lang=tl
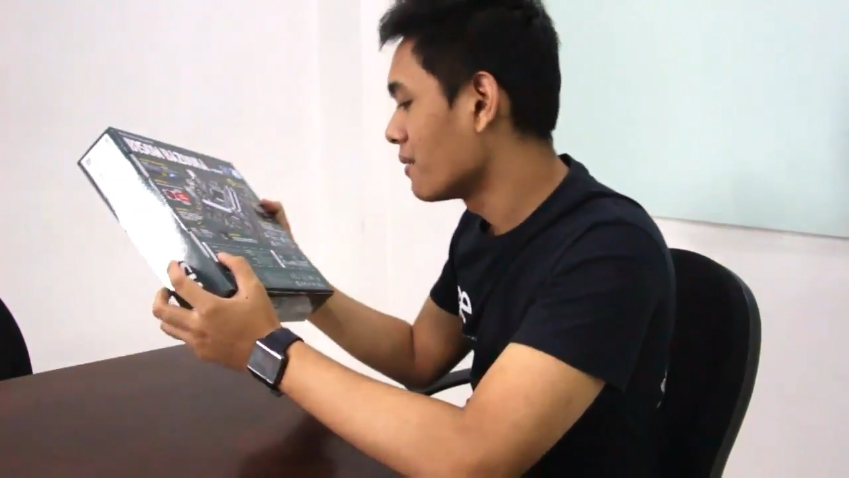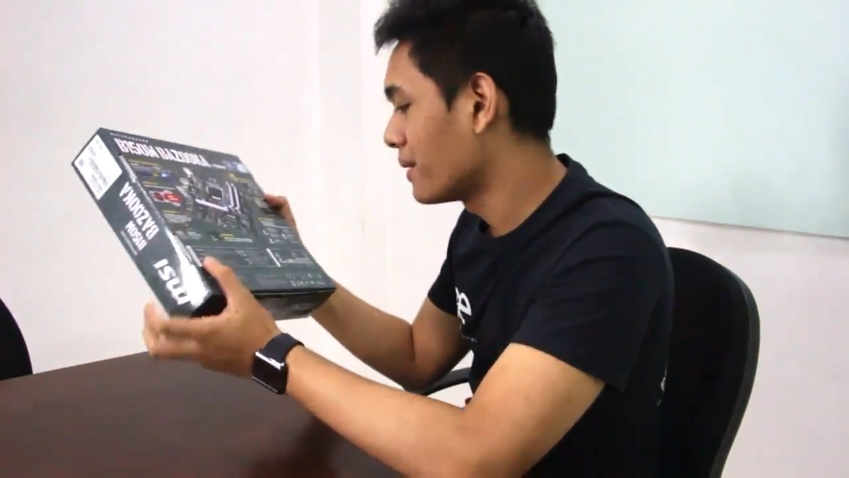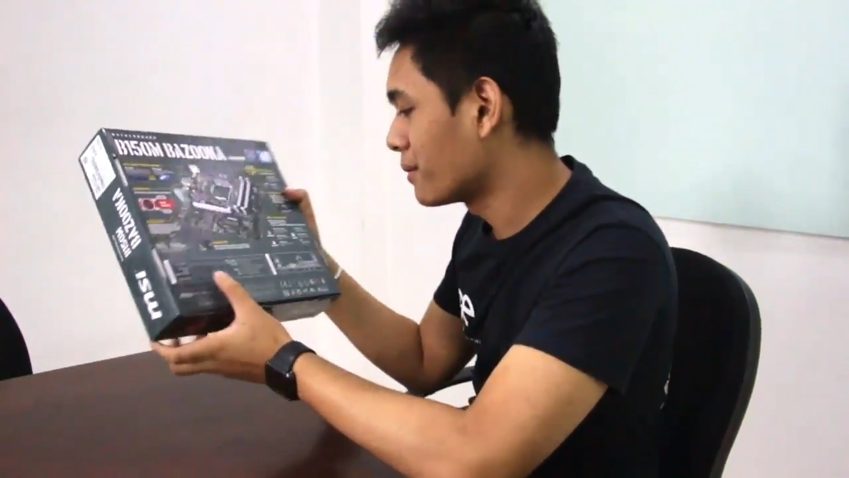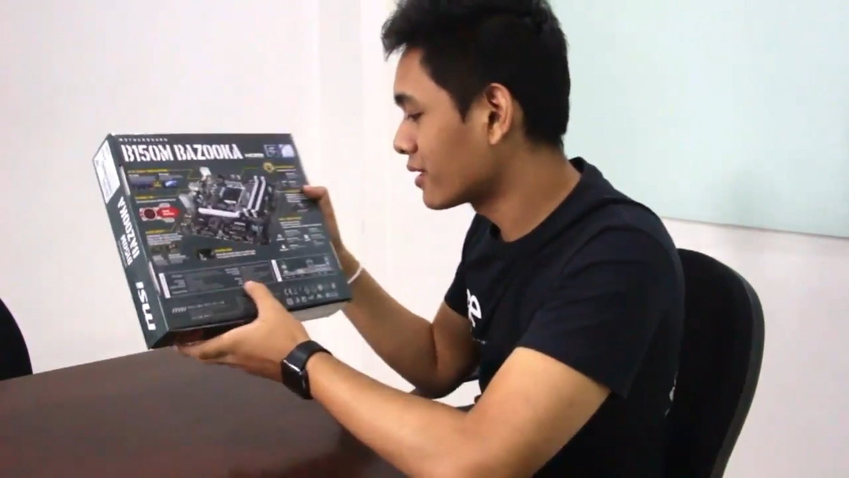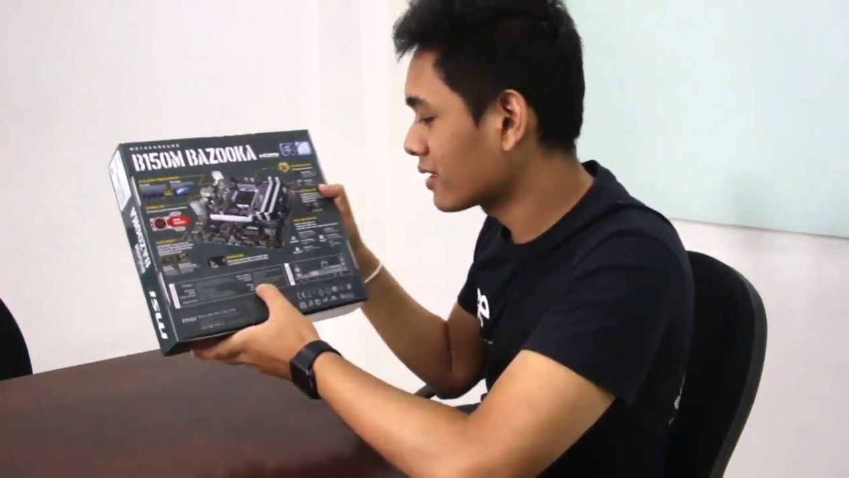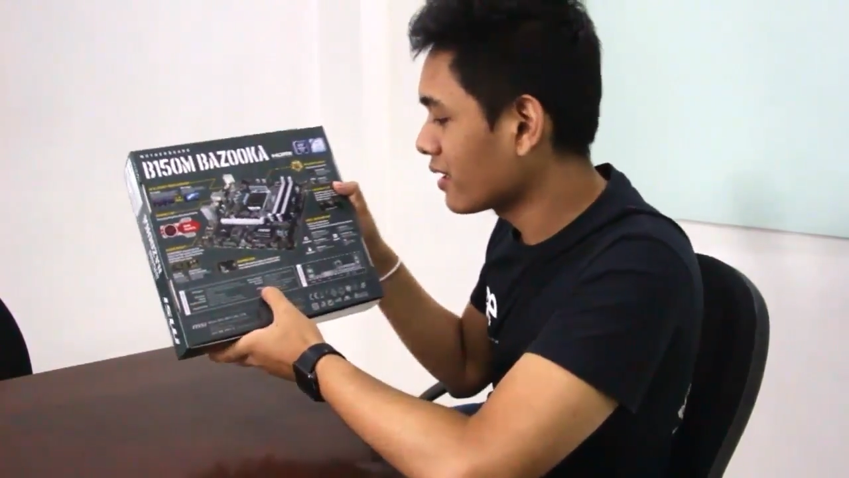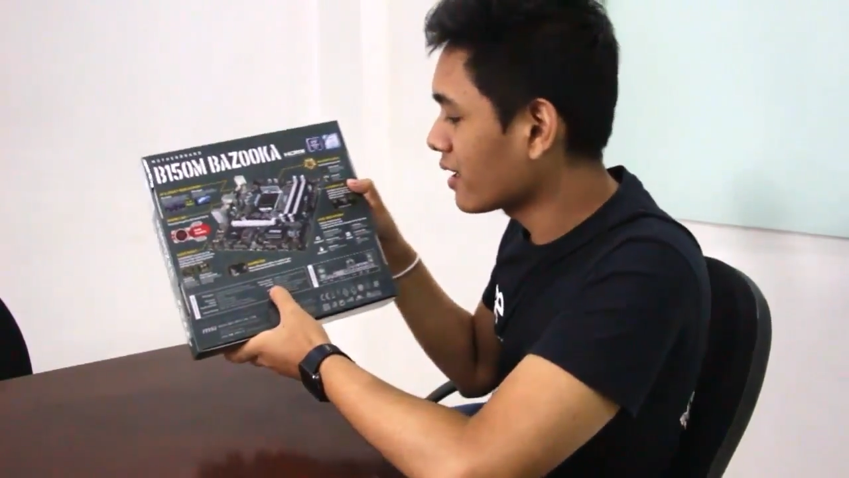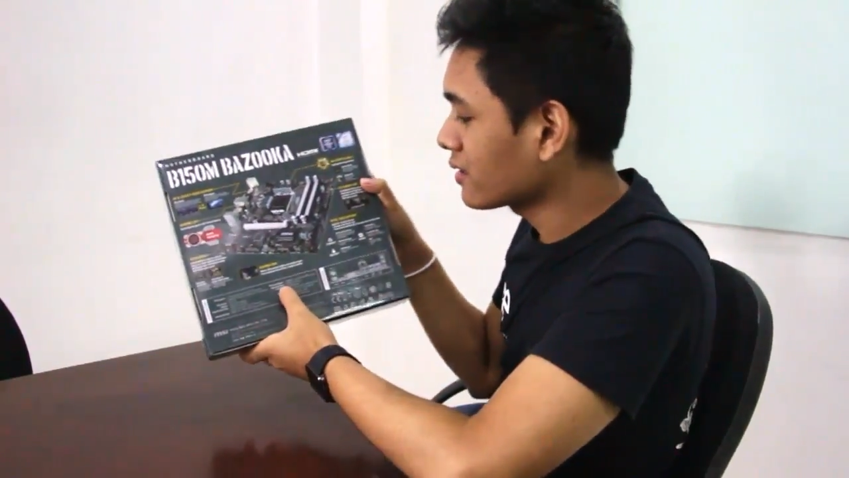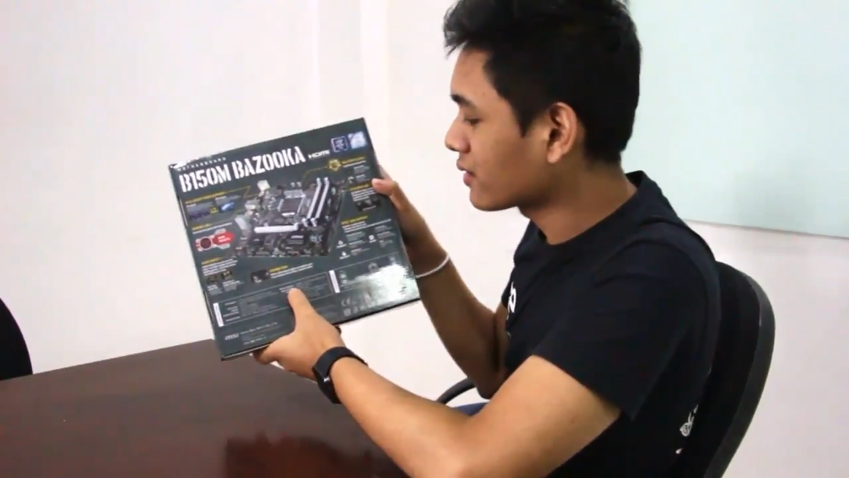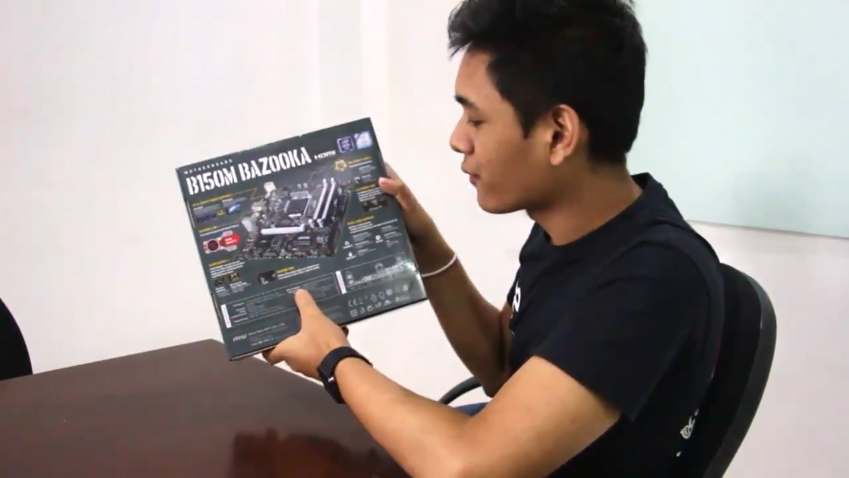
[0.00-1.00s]
Memory
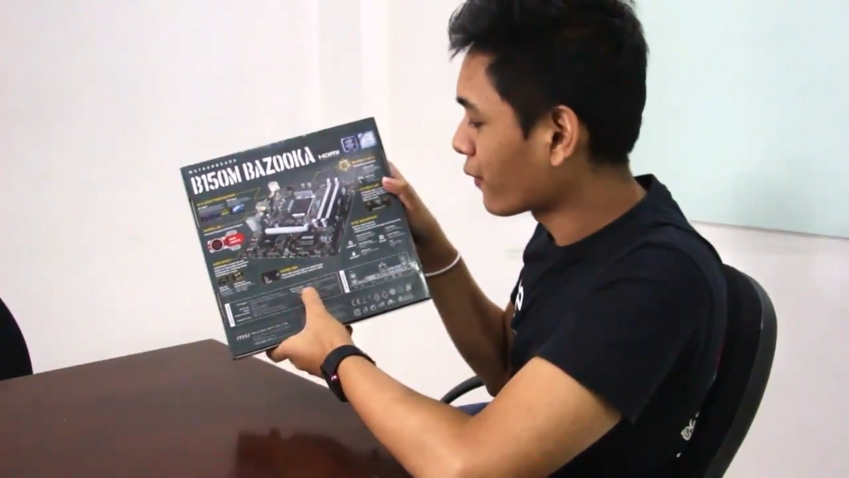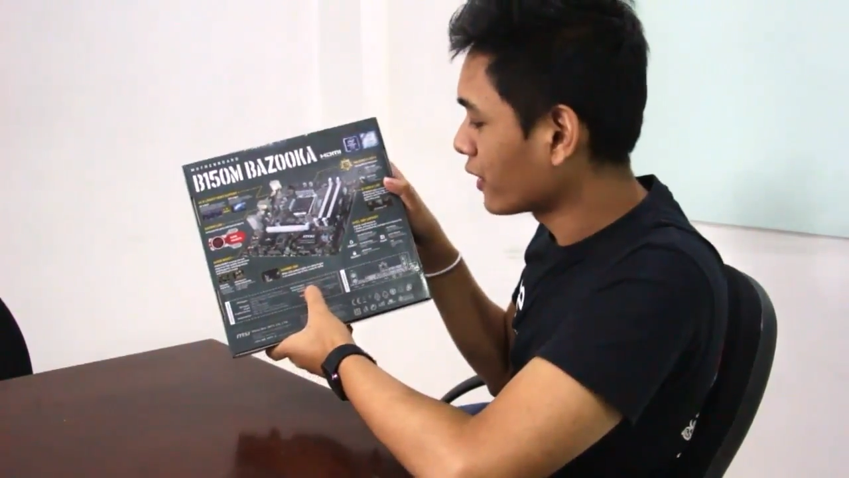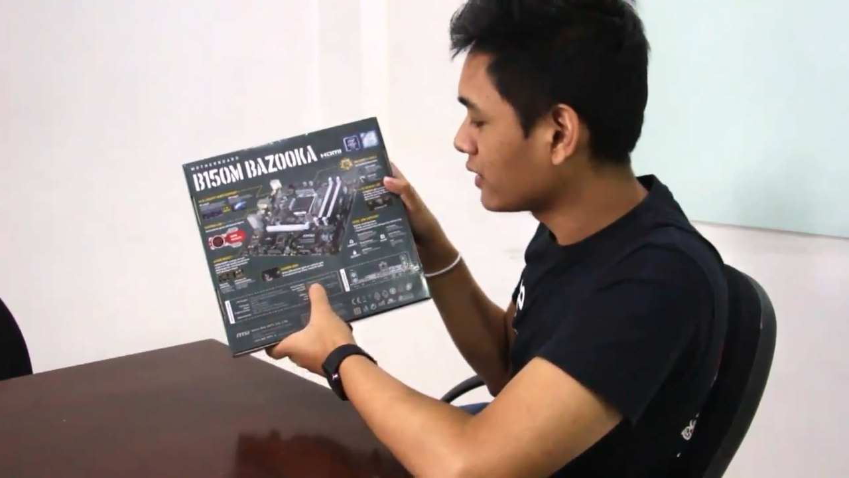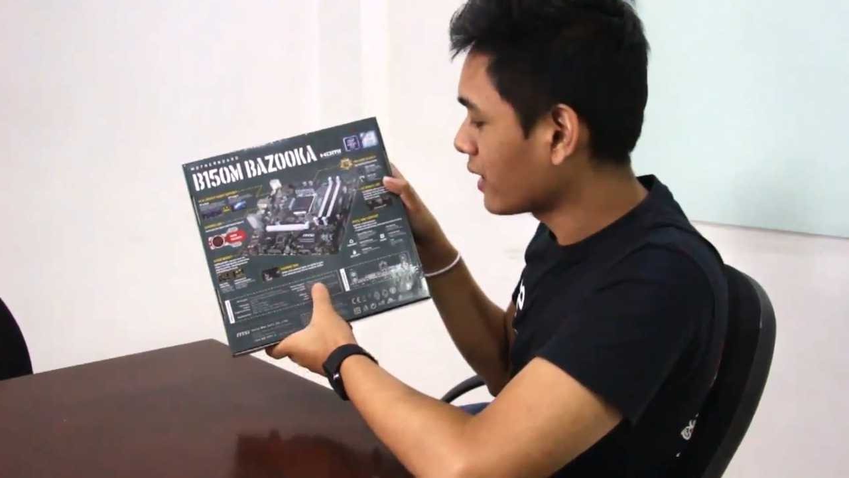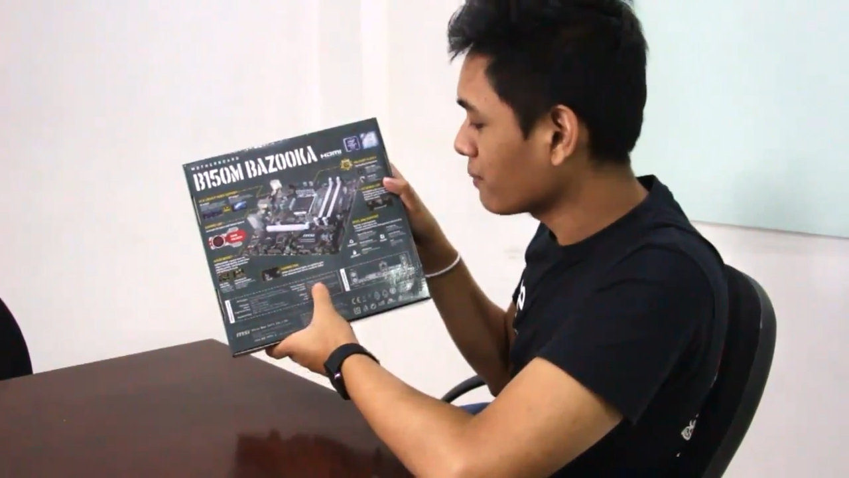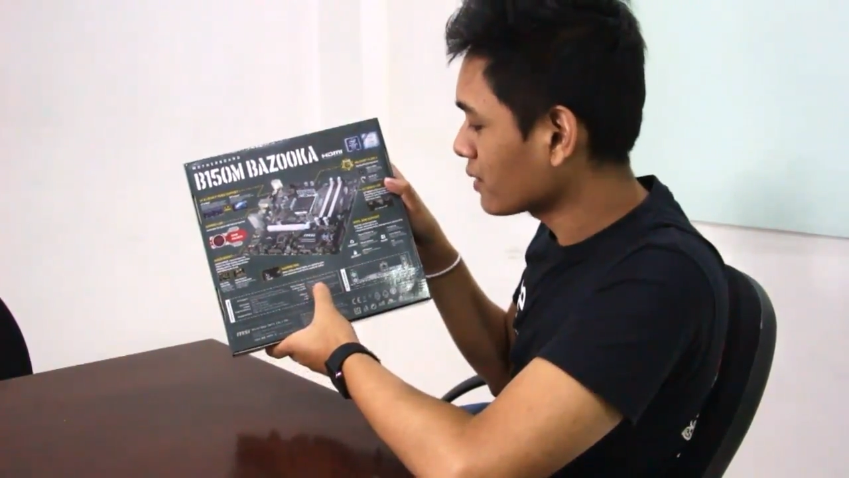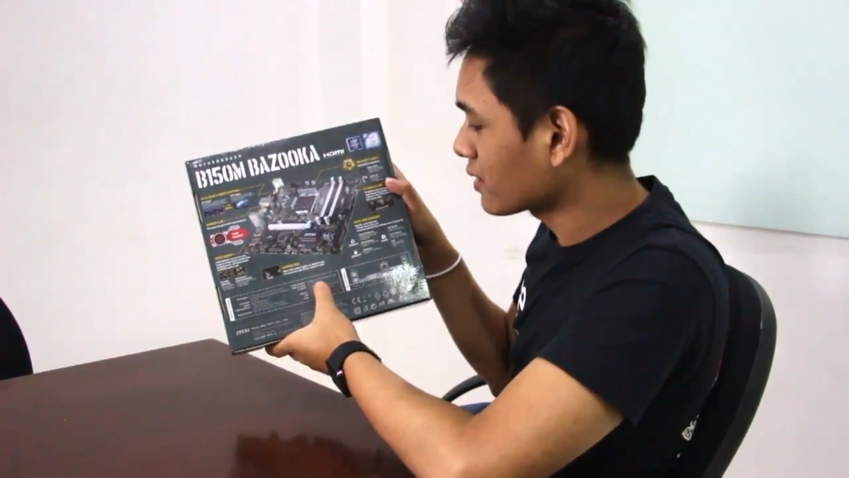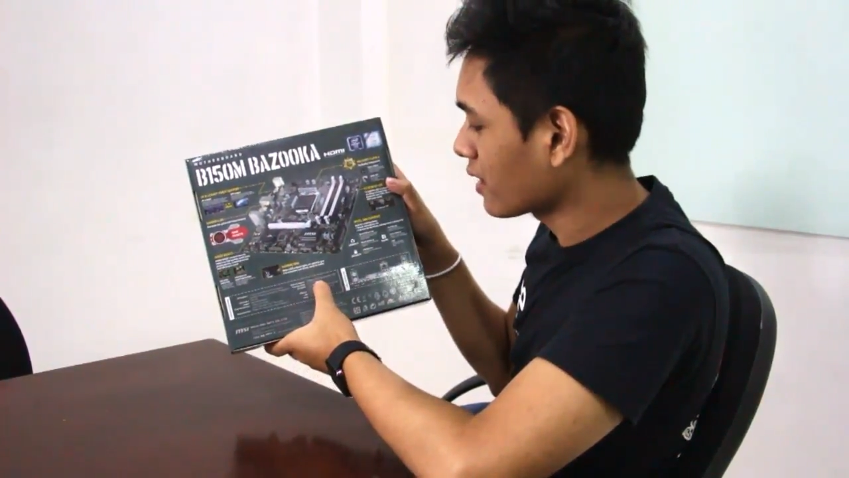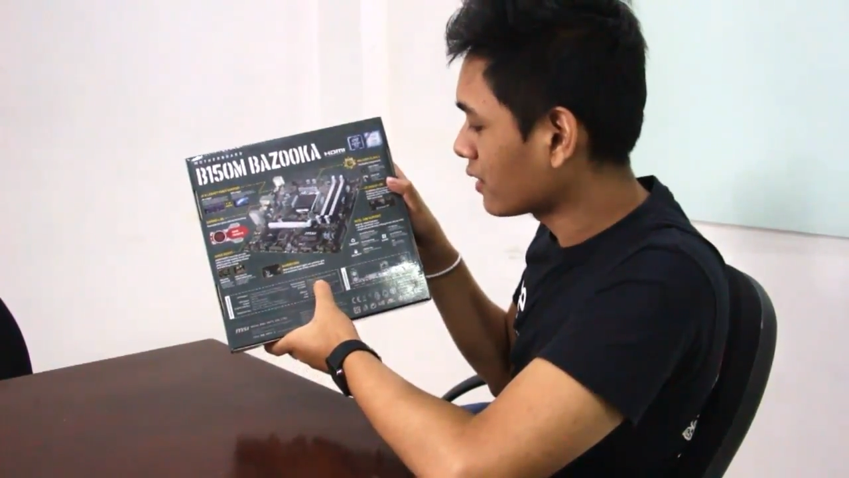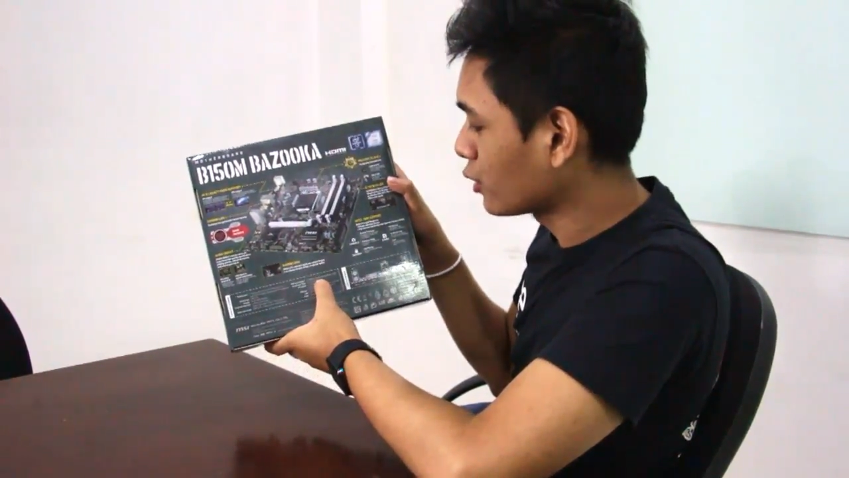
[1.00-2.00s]
slots, 4 DIMMs, uh, ah,